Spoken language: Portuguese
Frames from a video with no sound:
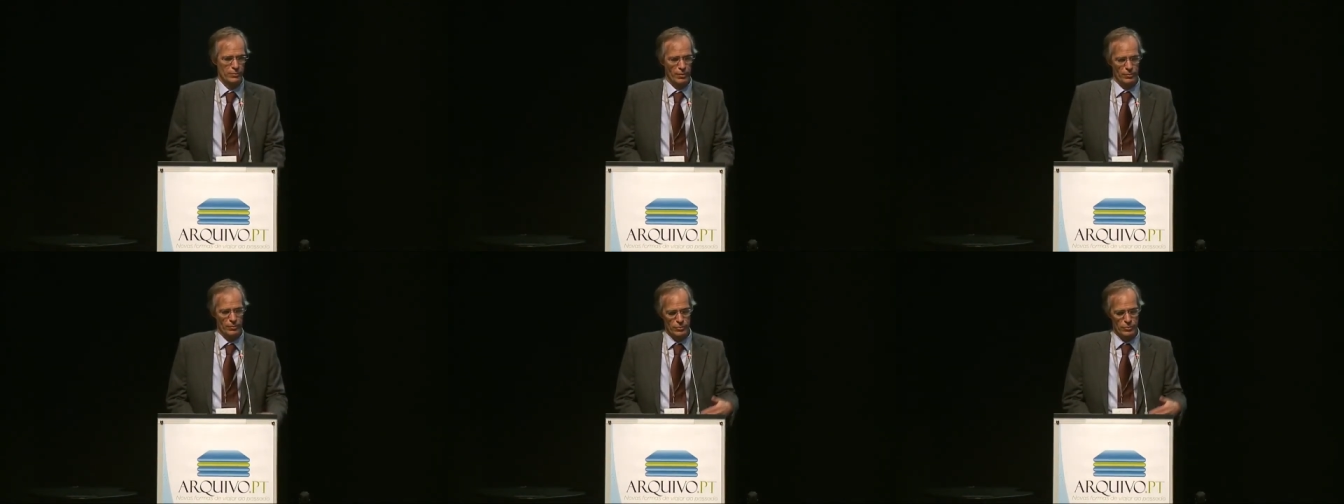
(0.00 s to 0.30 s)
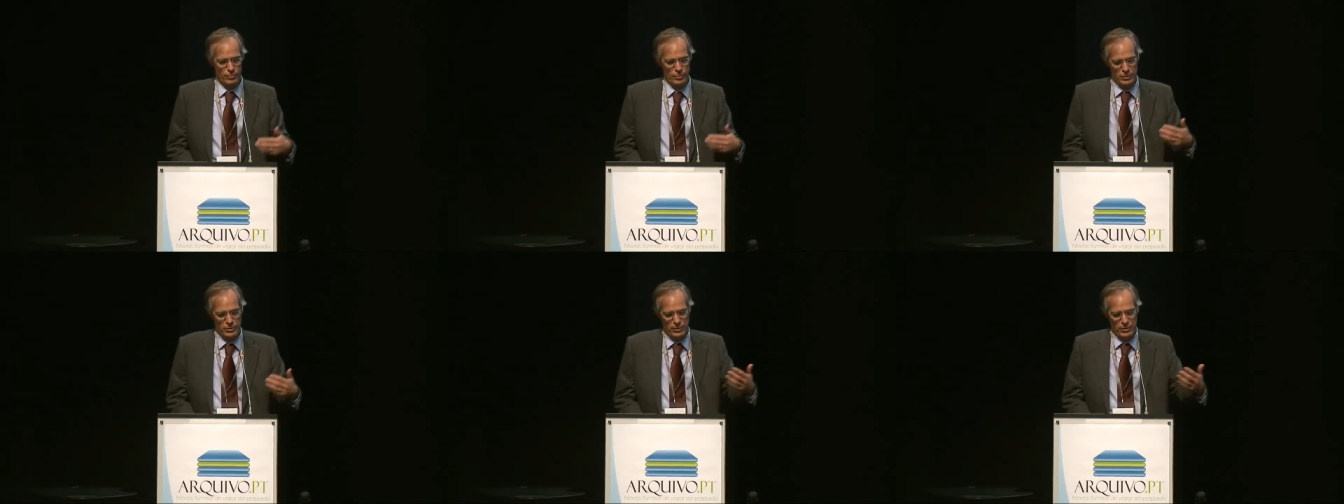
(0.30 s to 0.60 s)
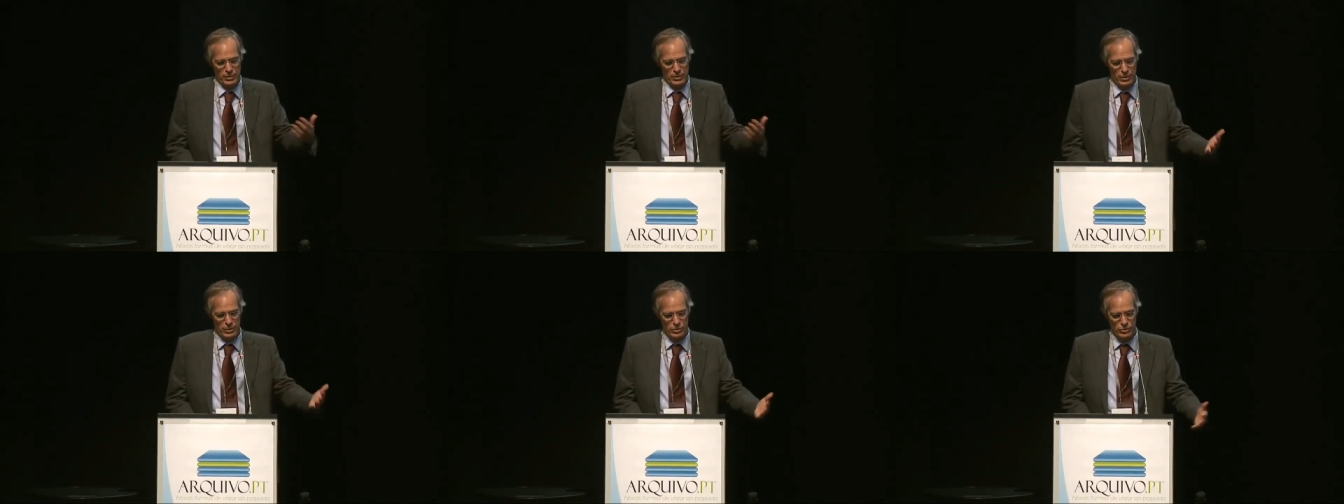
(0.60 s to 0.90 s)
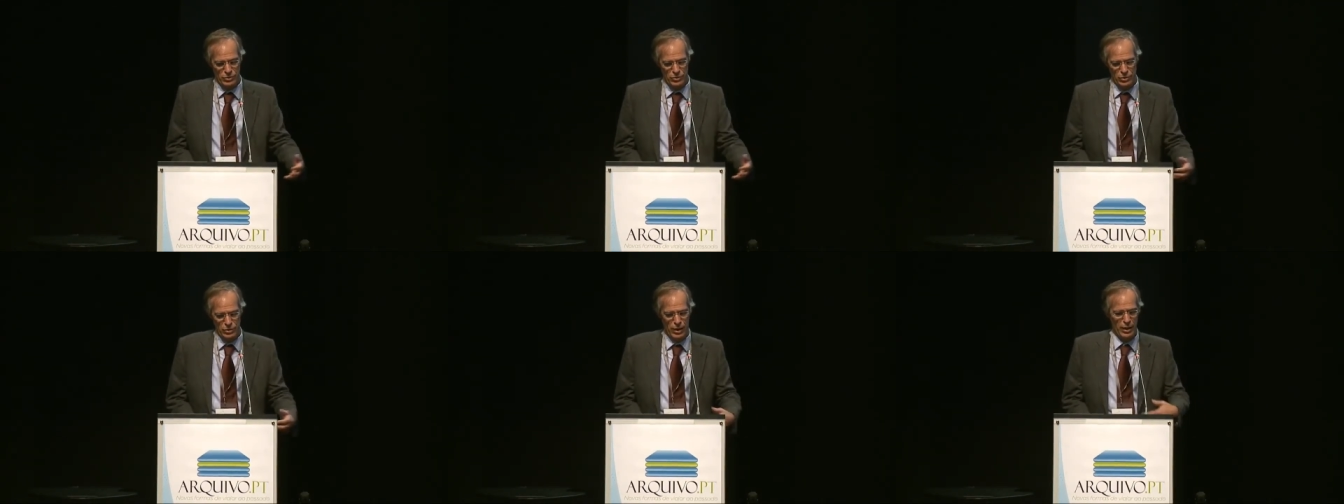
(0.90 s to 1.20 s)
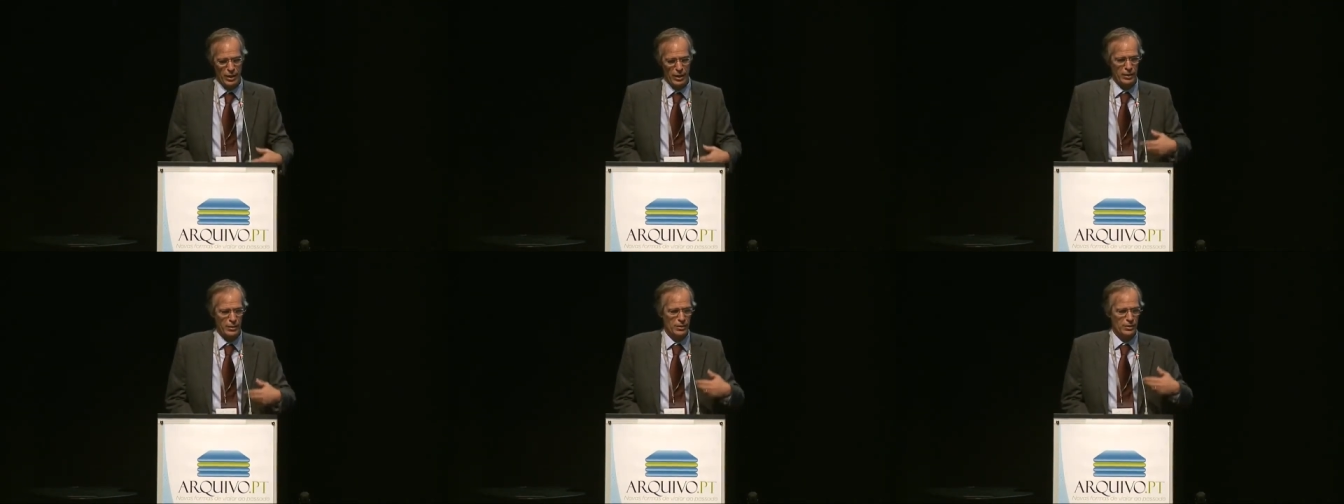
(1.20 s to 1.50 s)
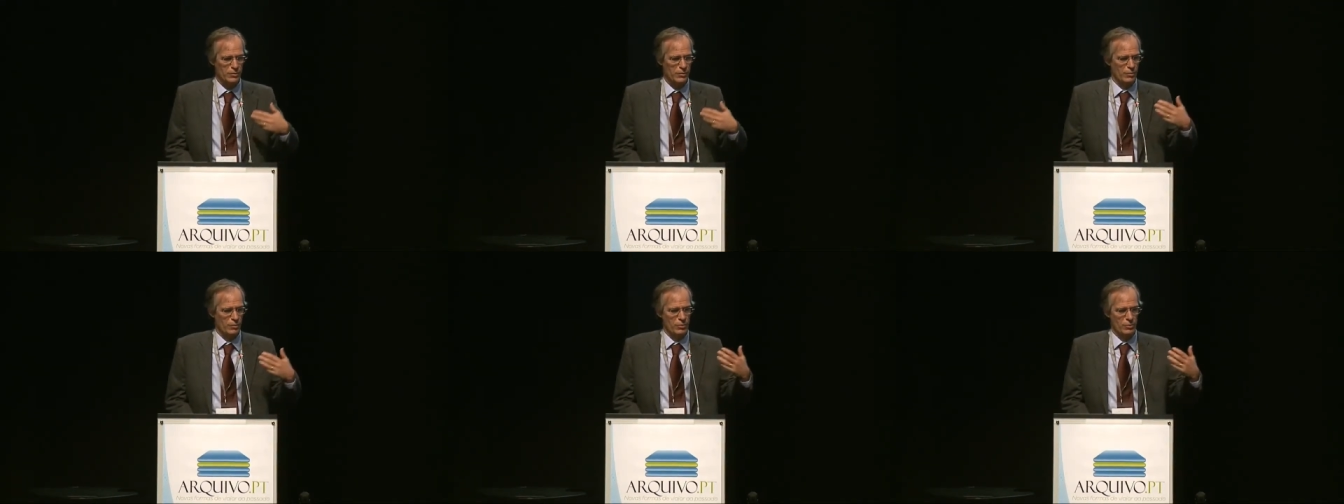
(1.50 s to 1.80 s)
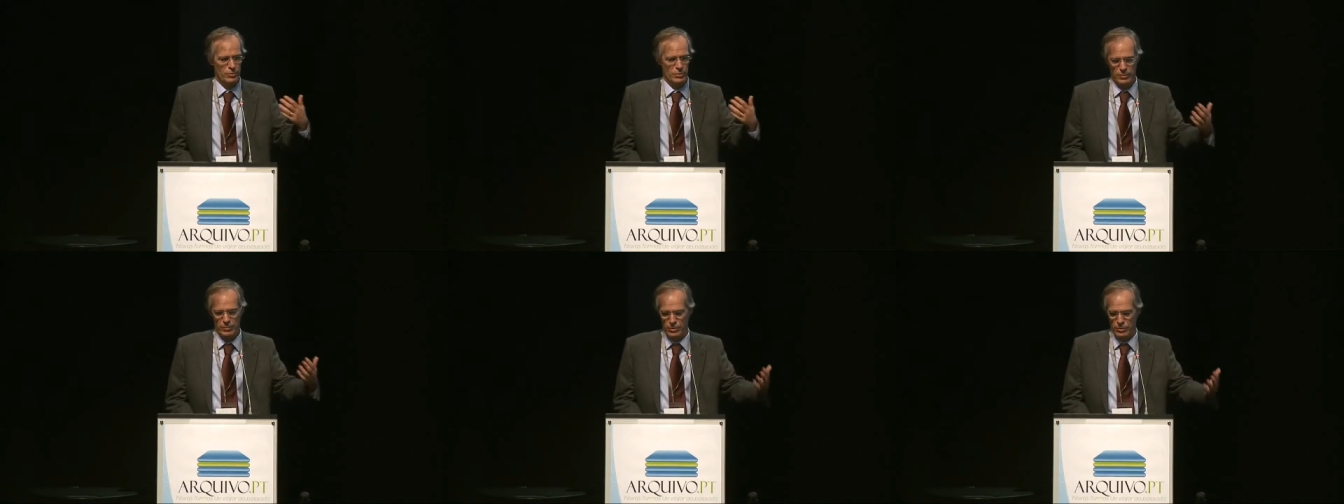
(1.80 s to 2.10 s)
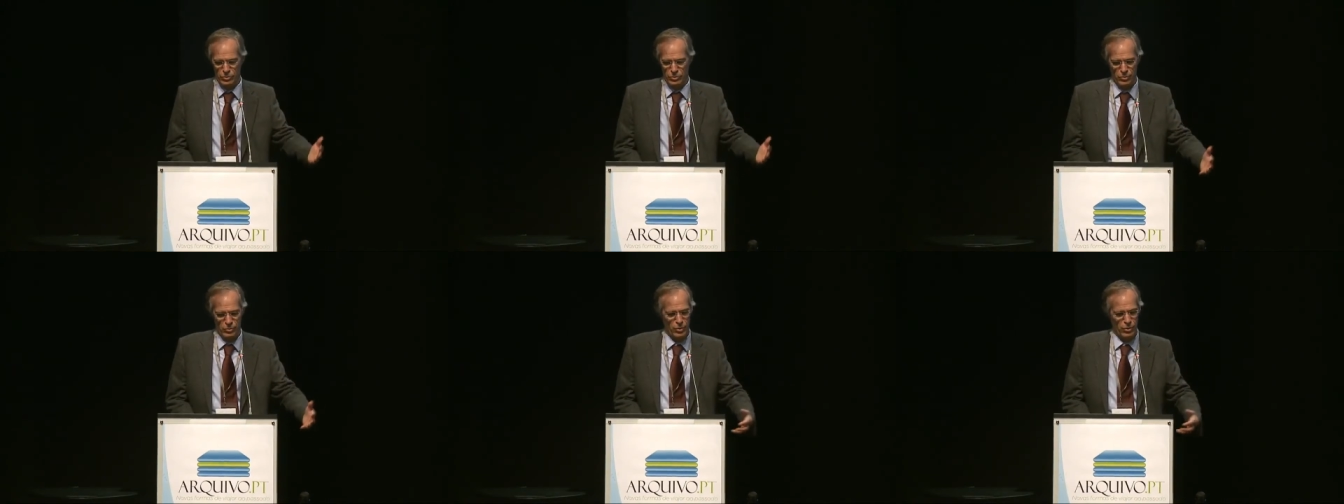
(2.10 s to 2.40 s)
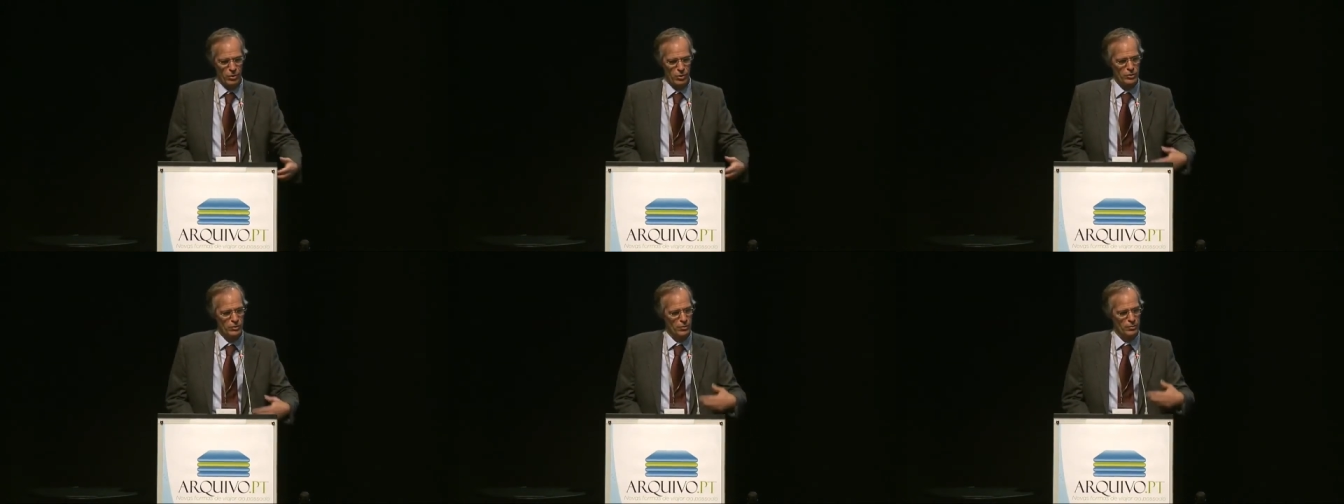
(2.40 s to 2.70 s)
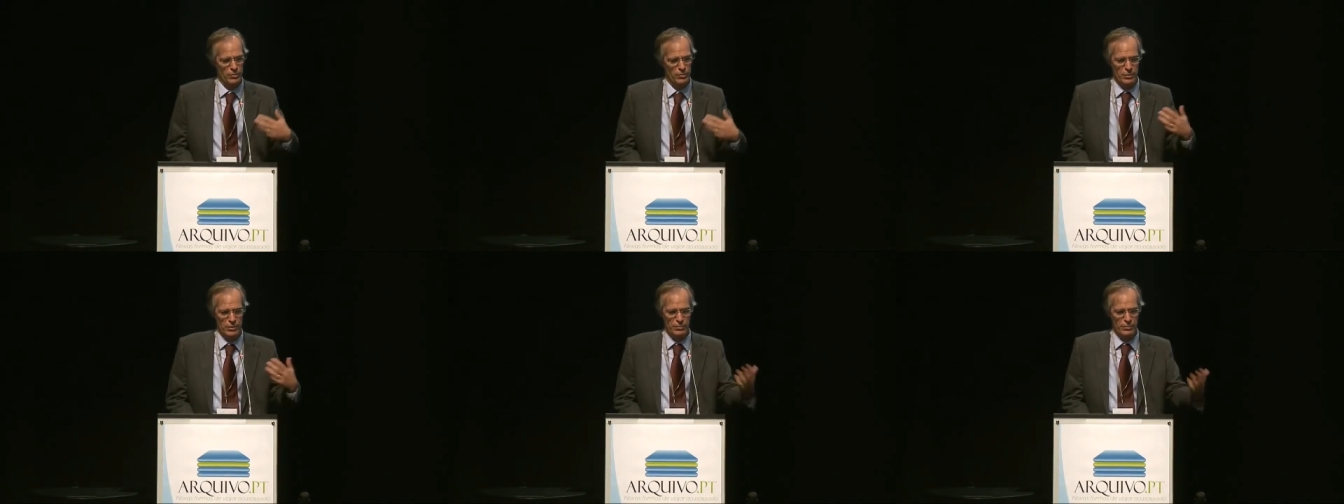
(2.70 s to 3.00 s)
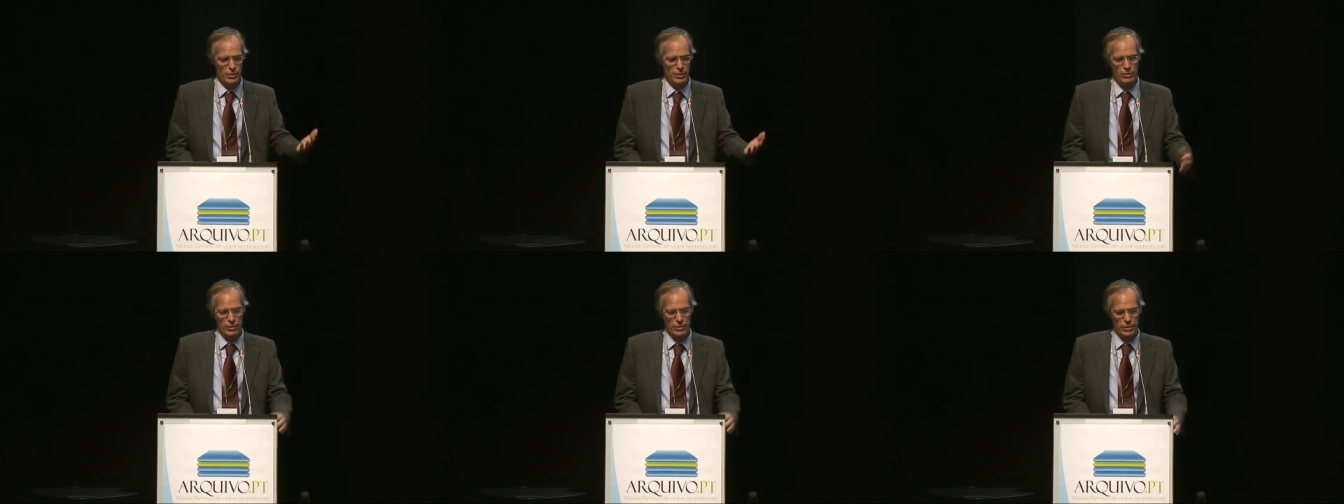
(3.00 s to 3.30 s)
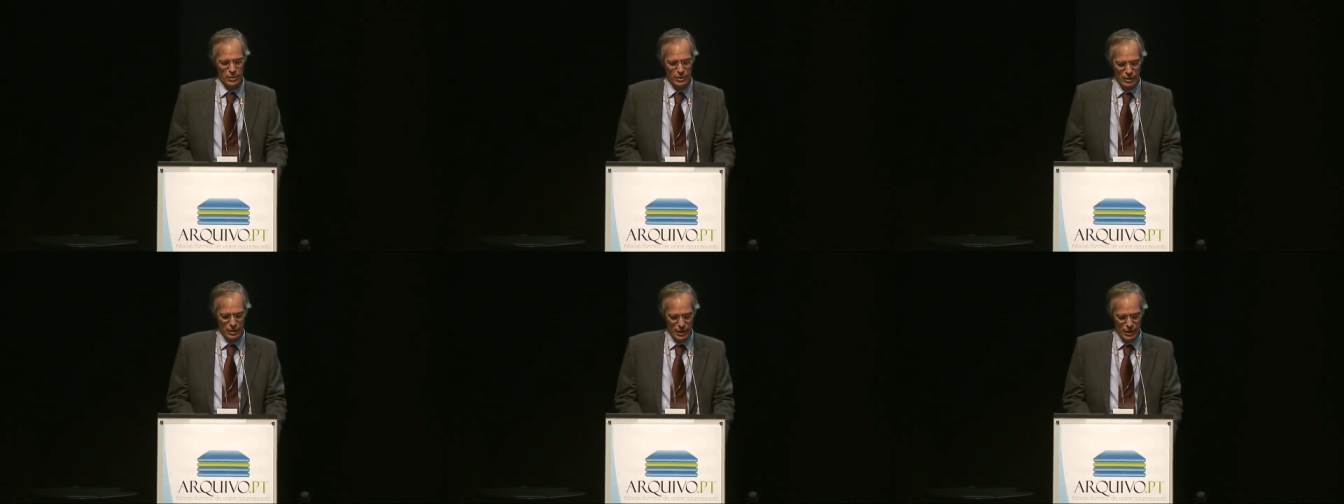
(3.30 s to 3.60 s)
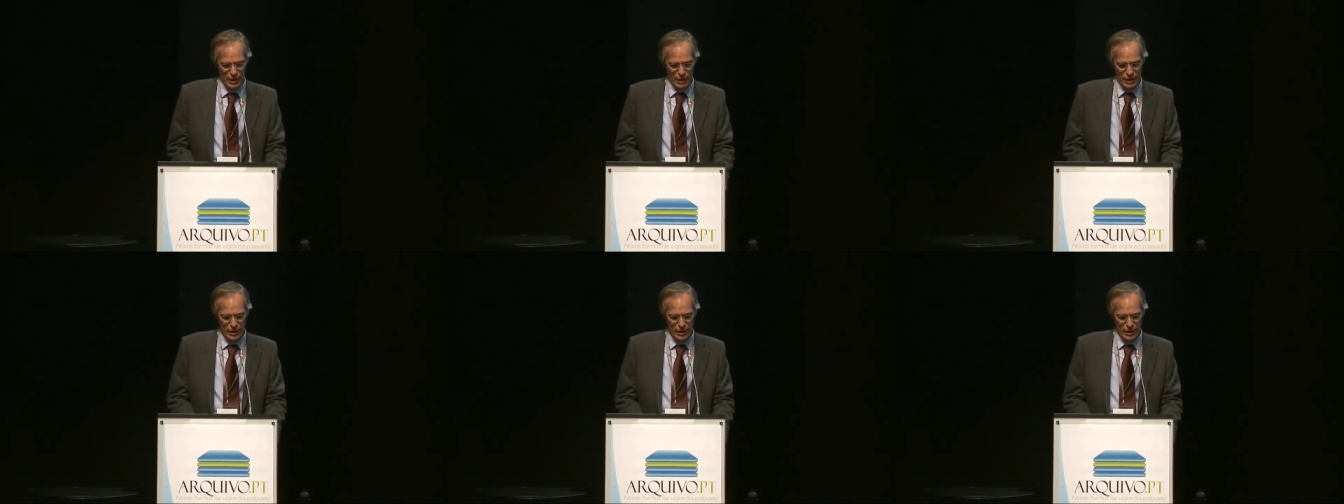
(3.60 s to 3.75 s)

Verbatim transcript: Temos o aparecimento de redes sociais, temos o aparecimento de blogs, temos o aparecimento de